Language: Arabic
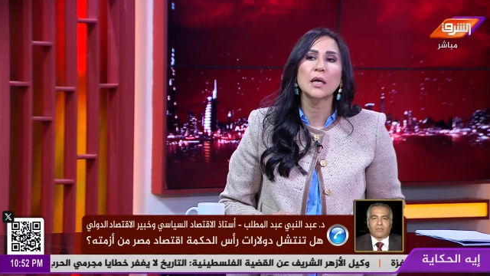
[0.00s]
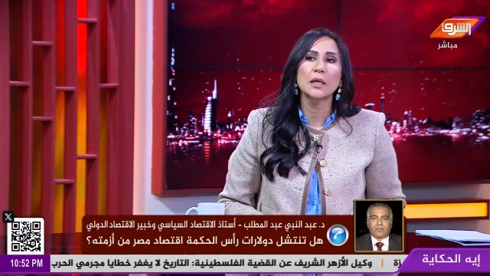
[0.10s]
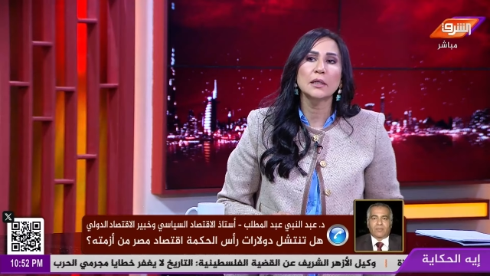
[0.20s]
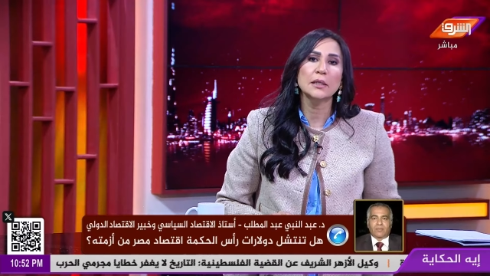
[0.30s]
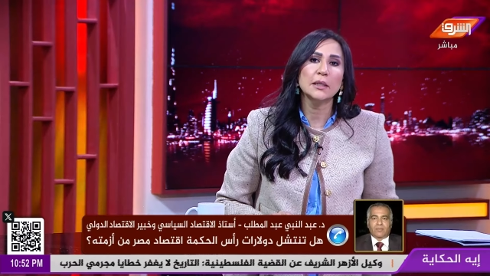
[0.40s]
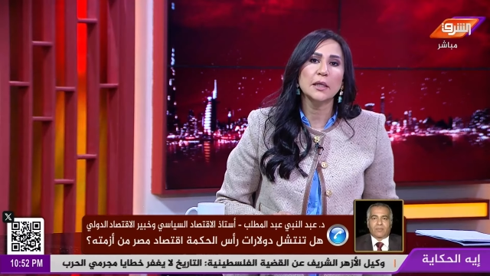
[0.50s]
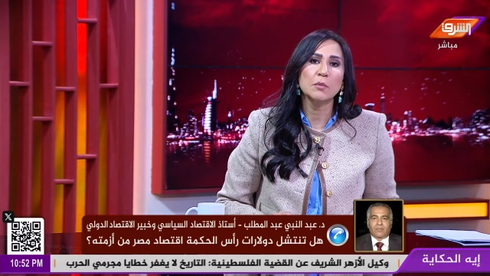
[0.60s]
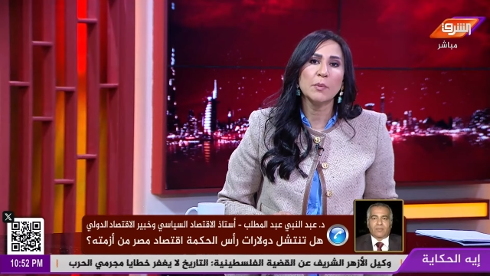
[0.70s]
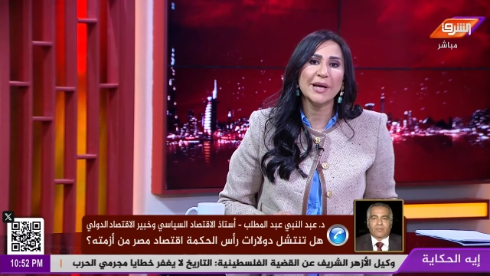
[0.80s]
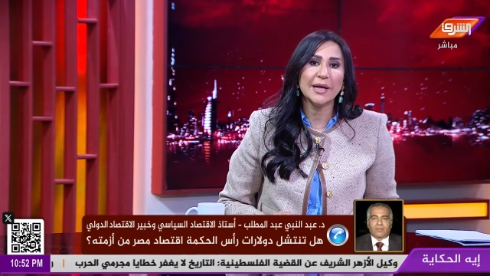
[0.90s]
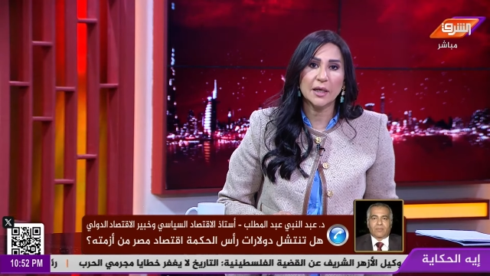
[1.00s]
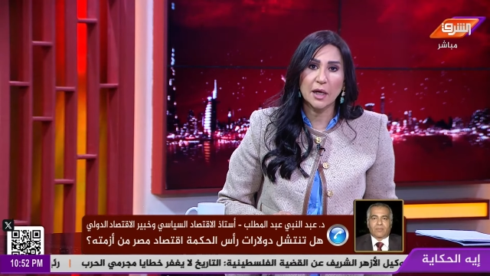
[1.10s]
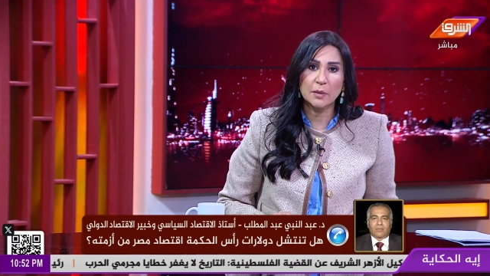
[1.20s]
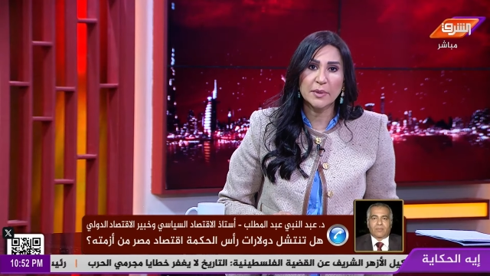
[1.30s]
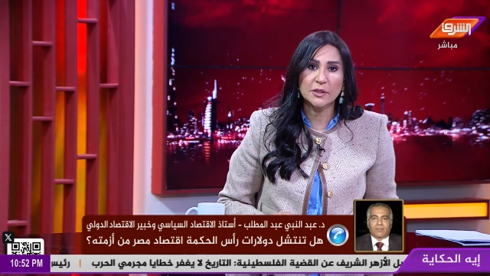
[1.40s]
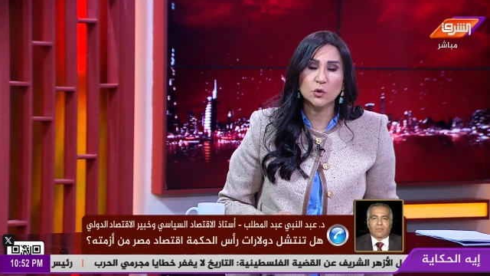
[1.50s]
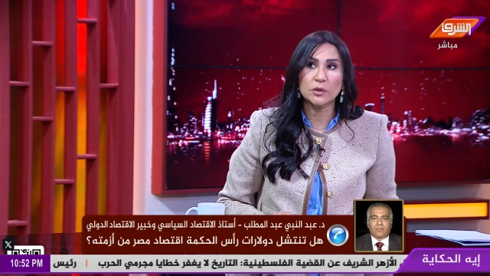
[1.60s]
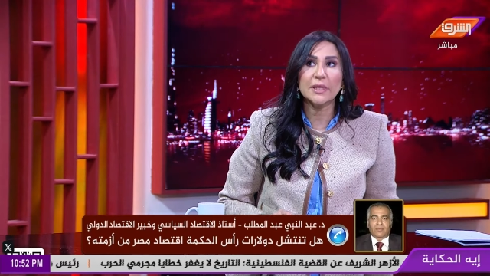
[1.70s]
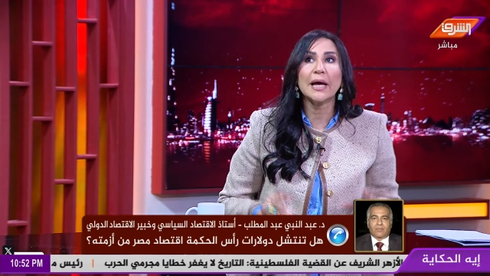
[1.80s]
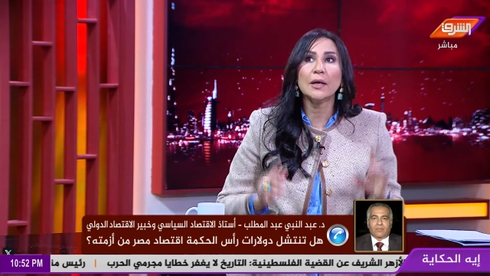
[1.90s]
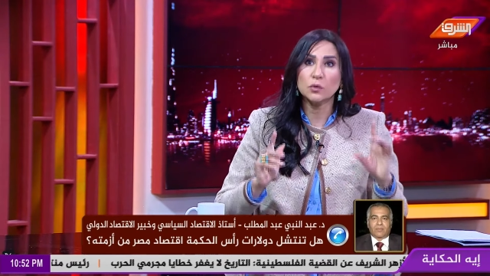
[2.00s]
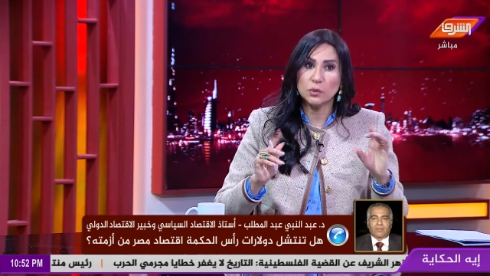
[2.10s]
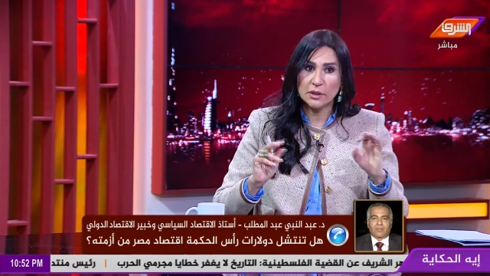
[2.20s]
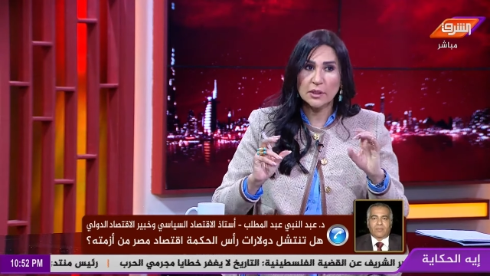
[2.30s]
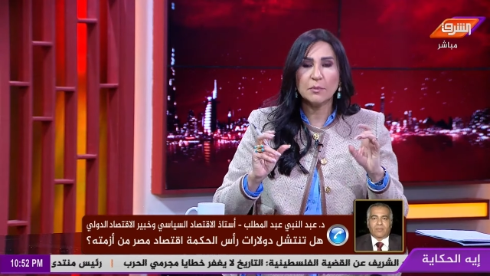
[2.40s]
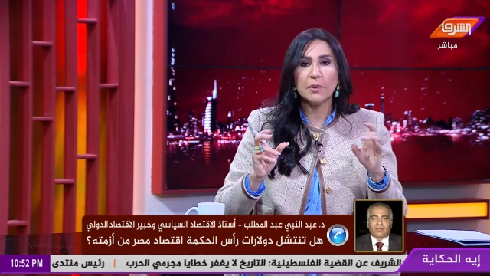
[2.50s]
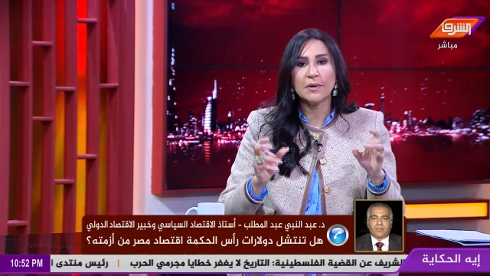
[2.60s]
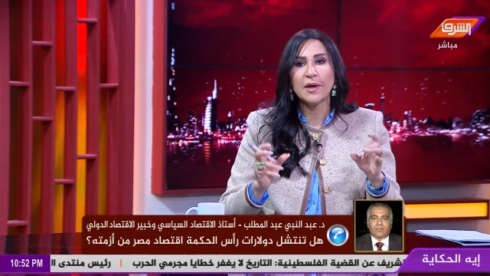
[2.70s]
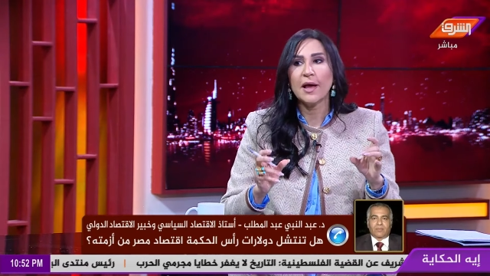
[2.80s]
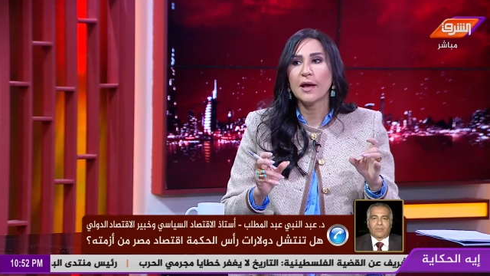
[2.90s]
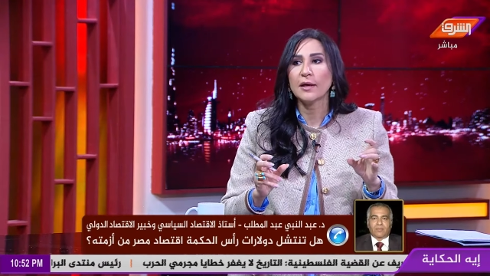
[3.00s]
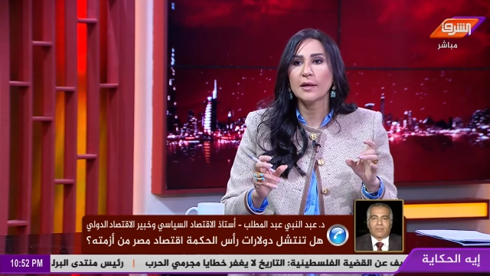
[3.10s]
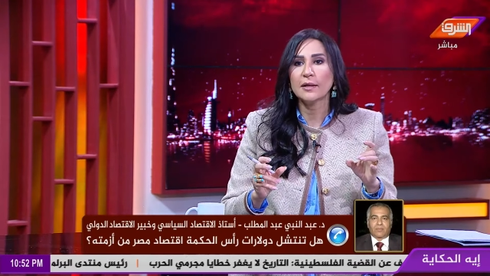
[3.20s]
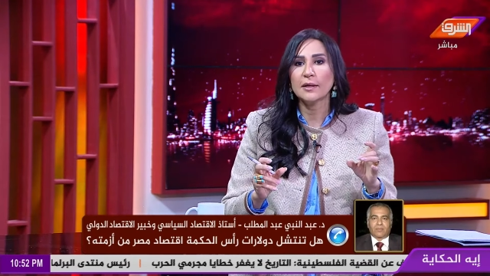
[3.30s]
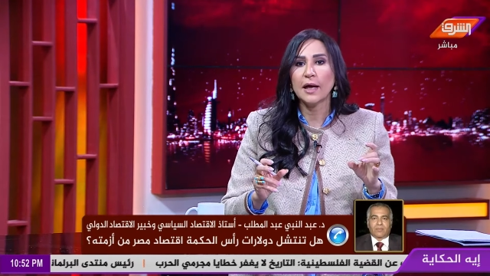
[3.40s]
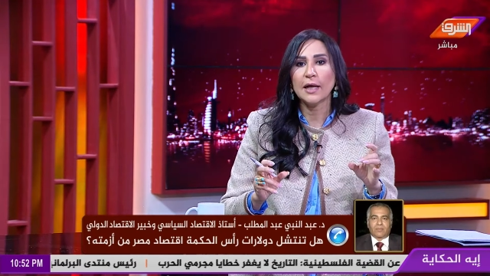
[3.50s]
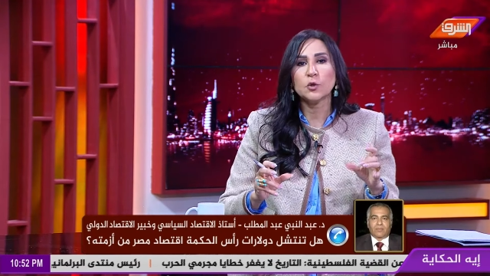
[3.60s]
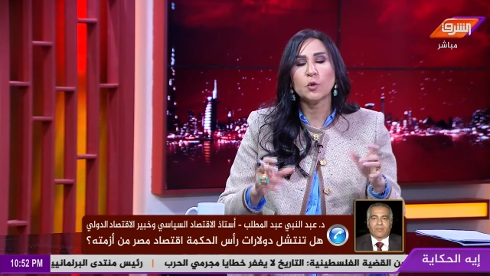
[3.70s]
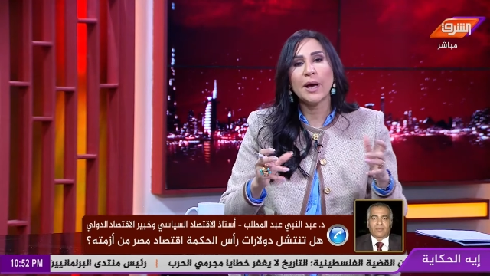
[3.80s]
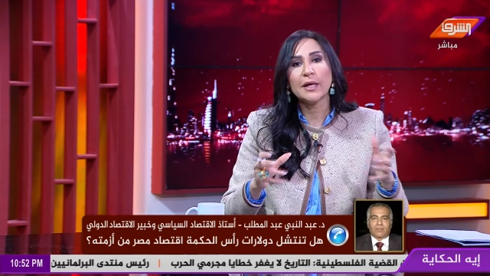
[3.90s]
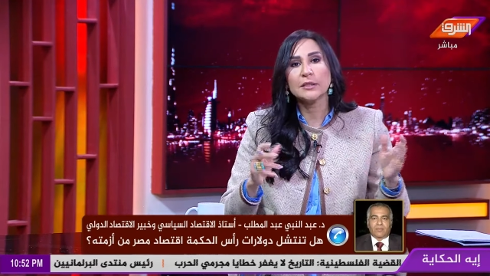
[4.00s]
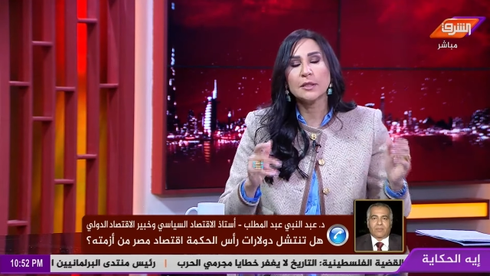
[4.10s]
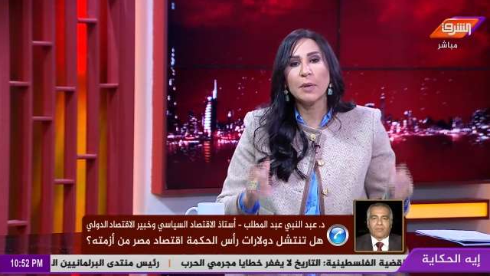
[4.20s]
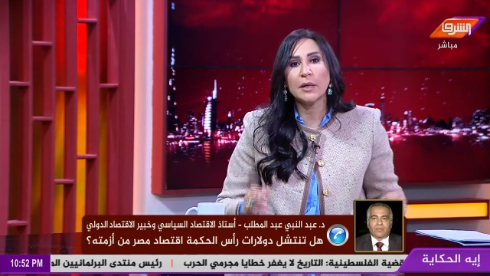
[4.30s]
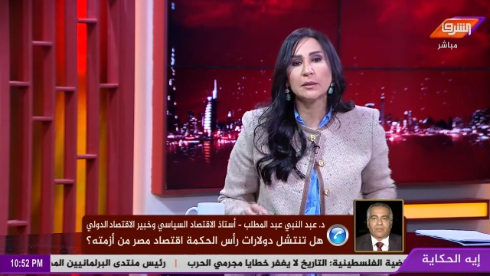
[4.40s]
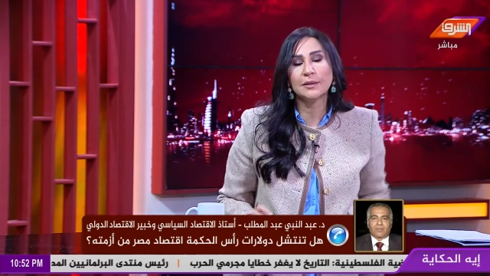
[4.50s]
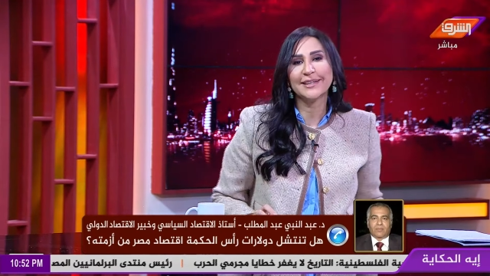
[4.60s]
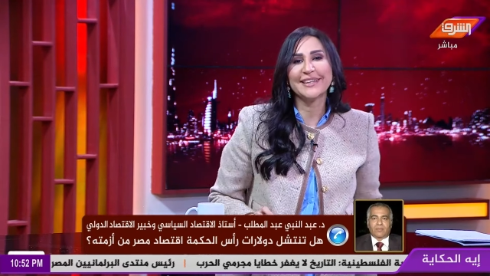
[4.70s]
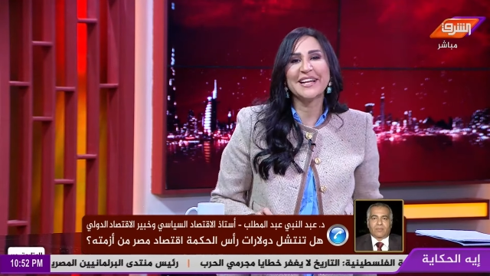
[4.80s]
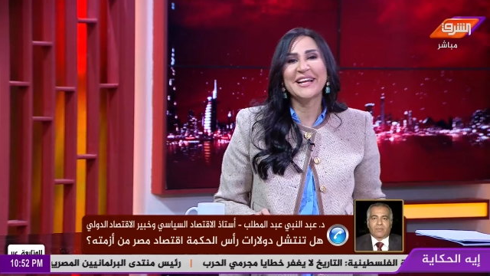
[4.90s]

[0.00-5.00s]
للمملكة العربية السعودية أو أن الم... آه هدخل بقى على راس البر هي